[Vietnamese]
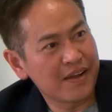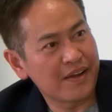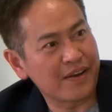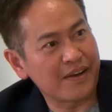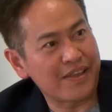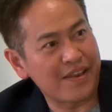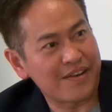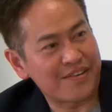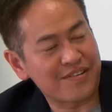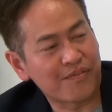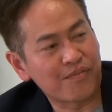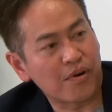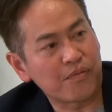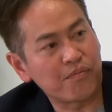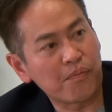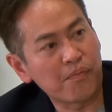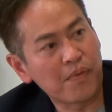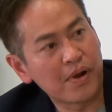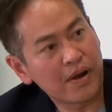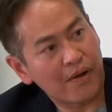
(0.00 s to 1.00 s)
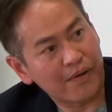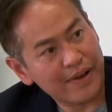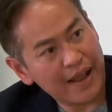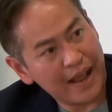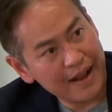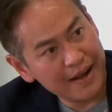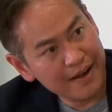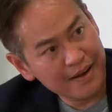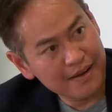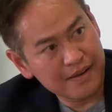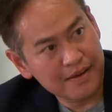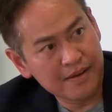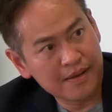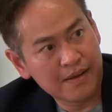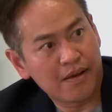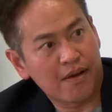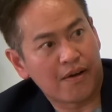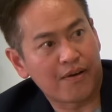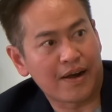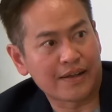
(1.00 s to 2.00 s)
người này dịch xong rồi một bên họ thắng đó
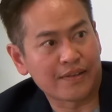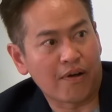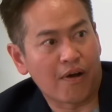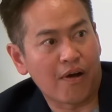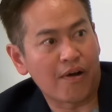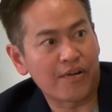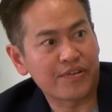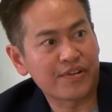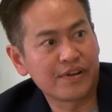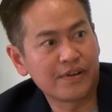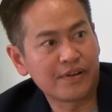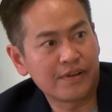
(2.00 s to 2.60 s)
họ ra tòa họ